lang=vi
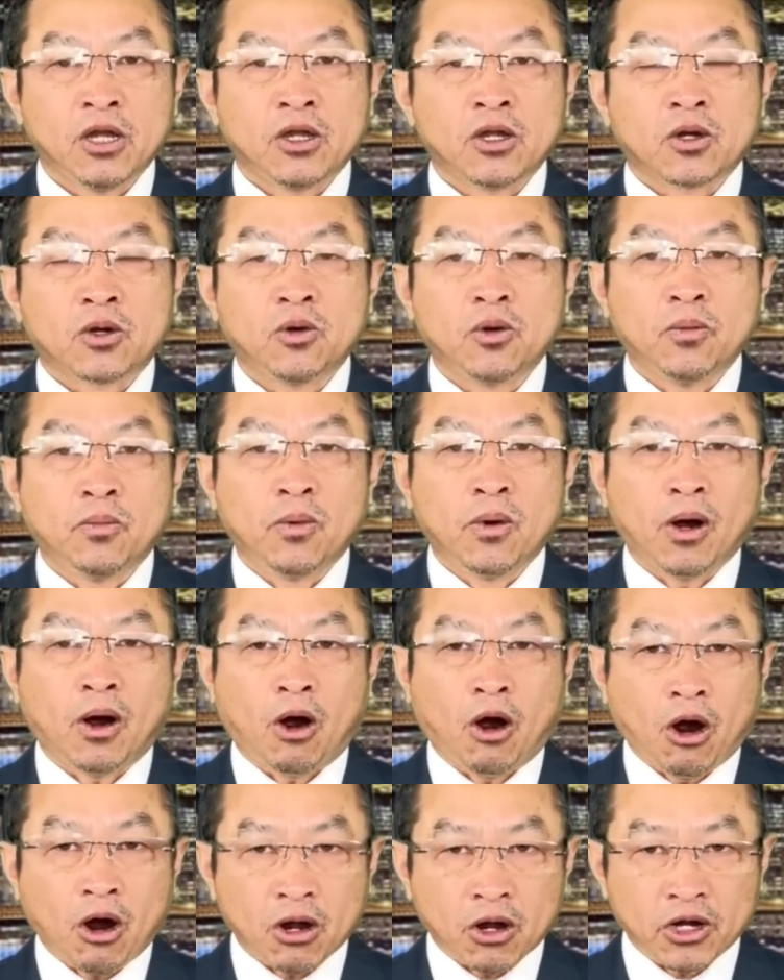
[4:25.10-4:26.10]
cú mua
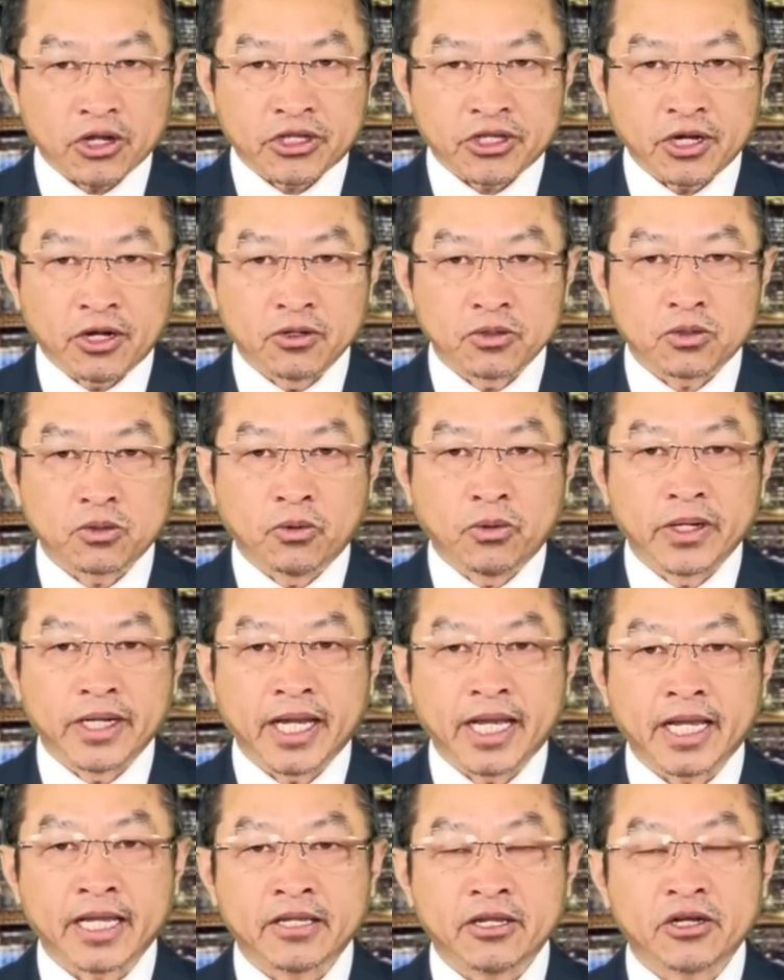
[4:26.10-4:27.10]
óc họ chờ tua
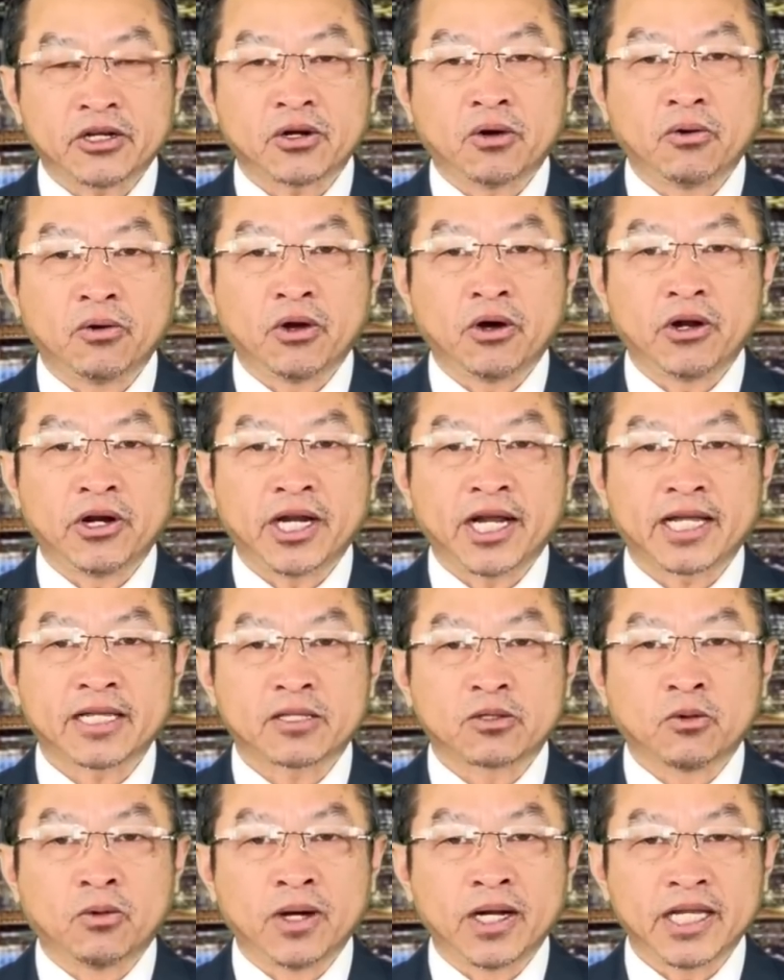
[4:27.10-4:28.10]
nâng nhớ đầu nó nâng
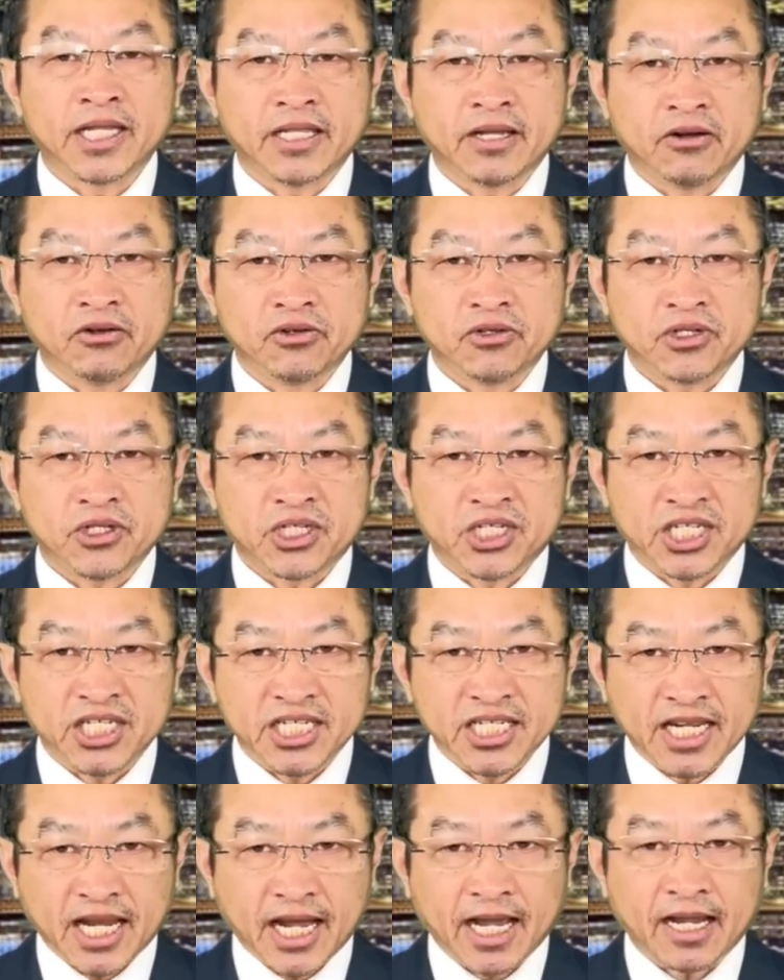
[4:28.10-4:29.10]
tua lên đầu
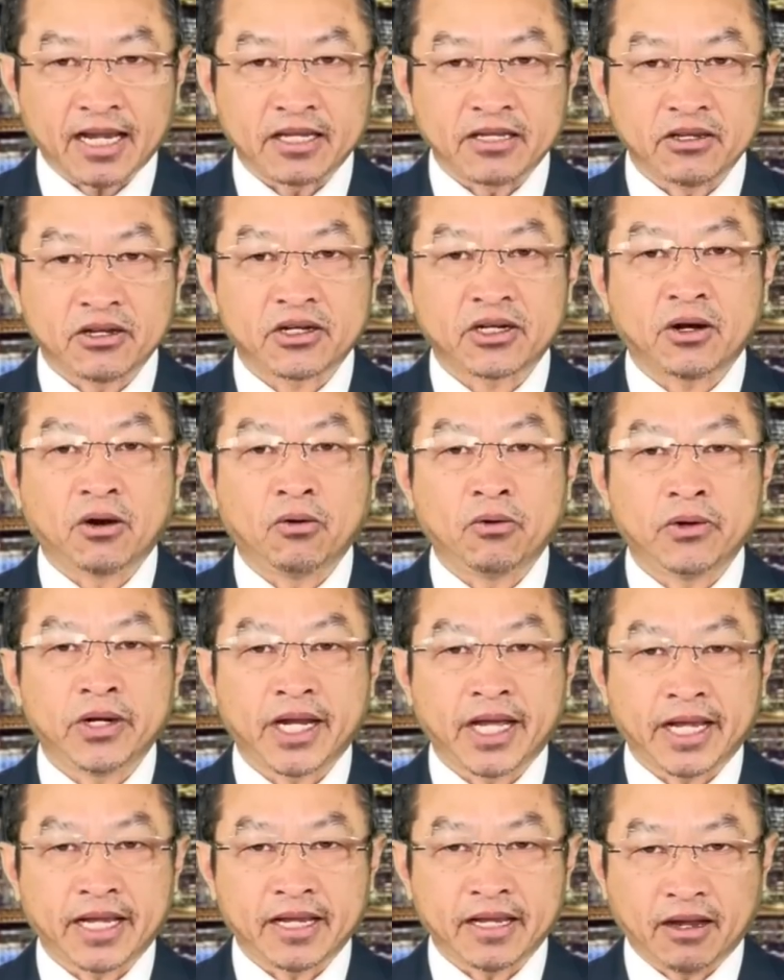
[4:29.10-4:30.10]
chi lần nhớ đầu
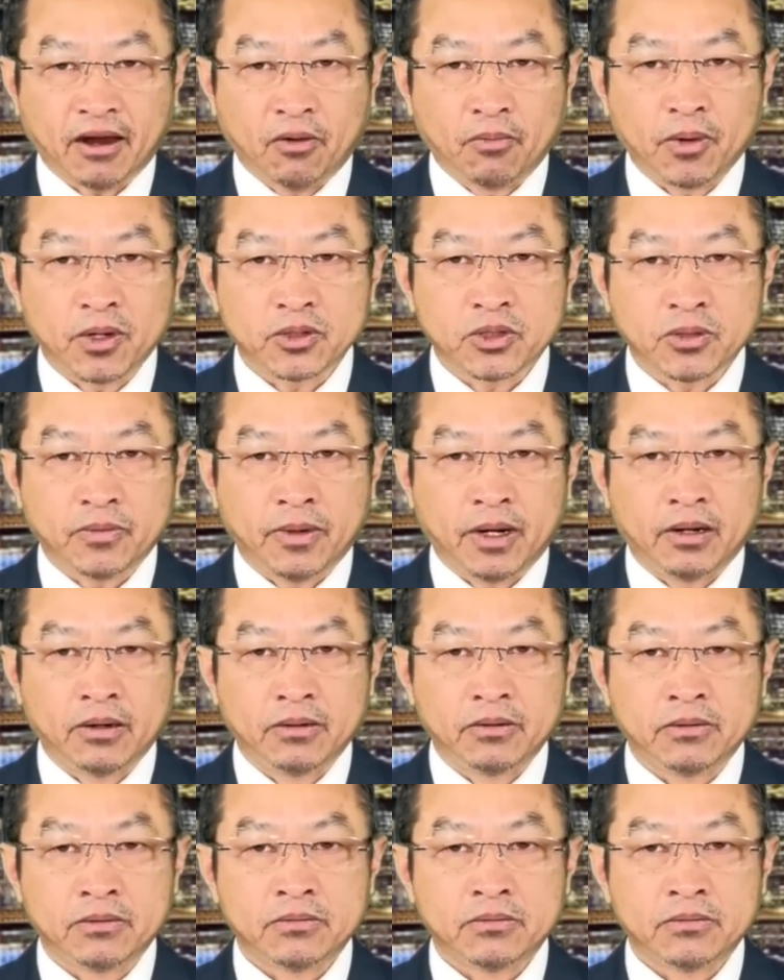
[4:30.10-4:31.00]
nâng gầu bao số mong